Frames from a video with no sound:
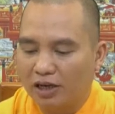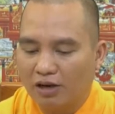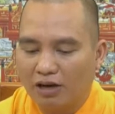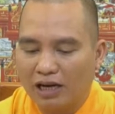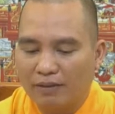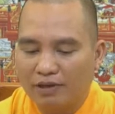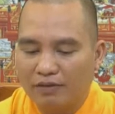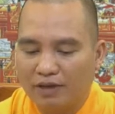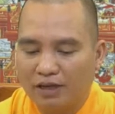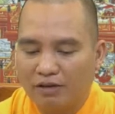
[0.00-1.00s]
Con làm như
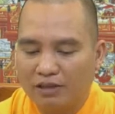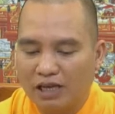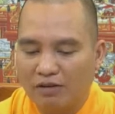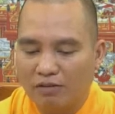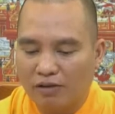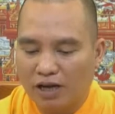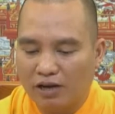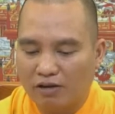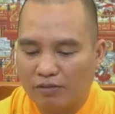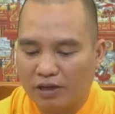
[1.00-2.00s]
vậy có sao không
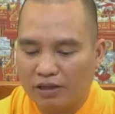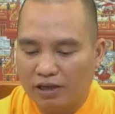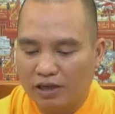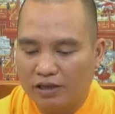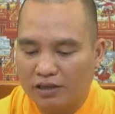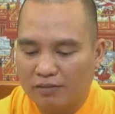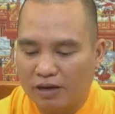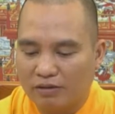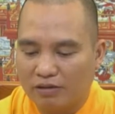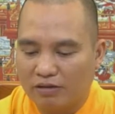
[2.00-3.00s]
ạ? Con bạch thầy chỉ
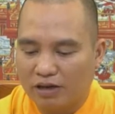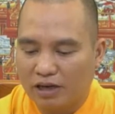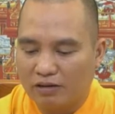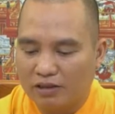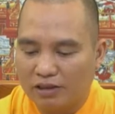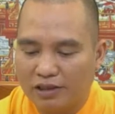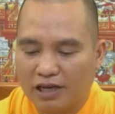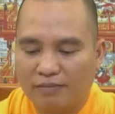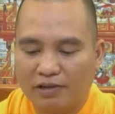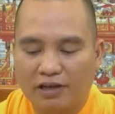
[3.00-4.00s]
bảo cho con ạ, con xin
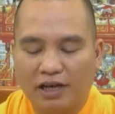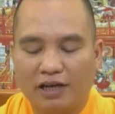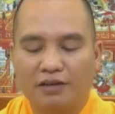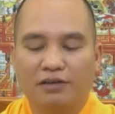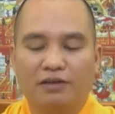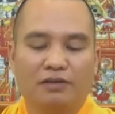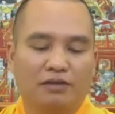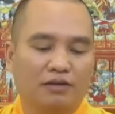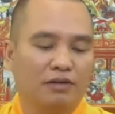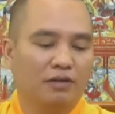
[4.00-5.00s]
cảm ơn ạ.
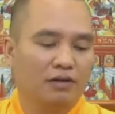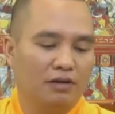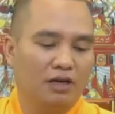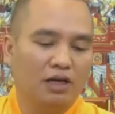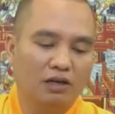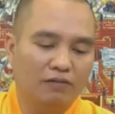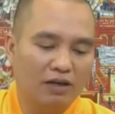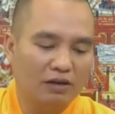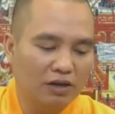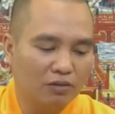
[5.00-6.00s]
À, Đức
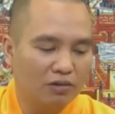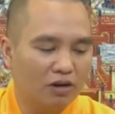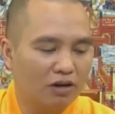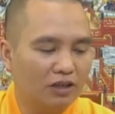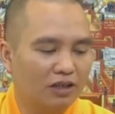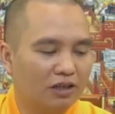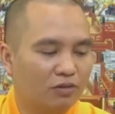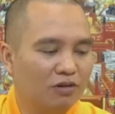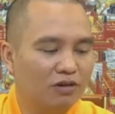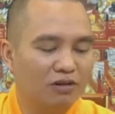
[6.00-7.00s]
Phật nói cũng có gì,
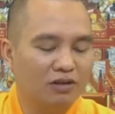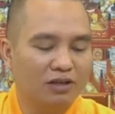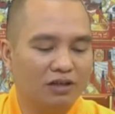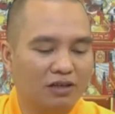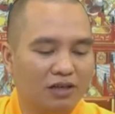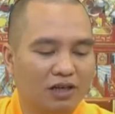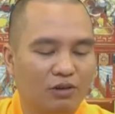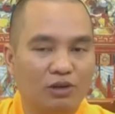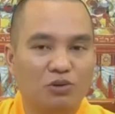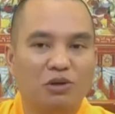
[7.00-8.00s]
cũng có những lời
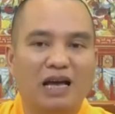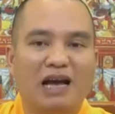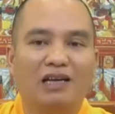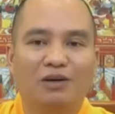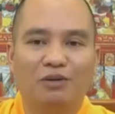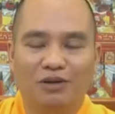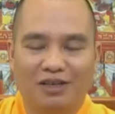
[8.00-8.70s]
nói dối đáng yêu.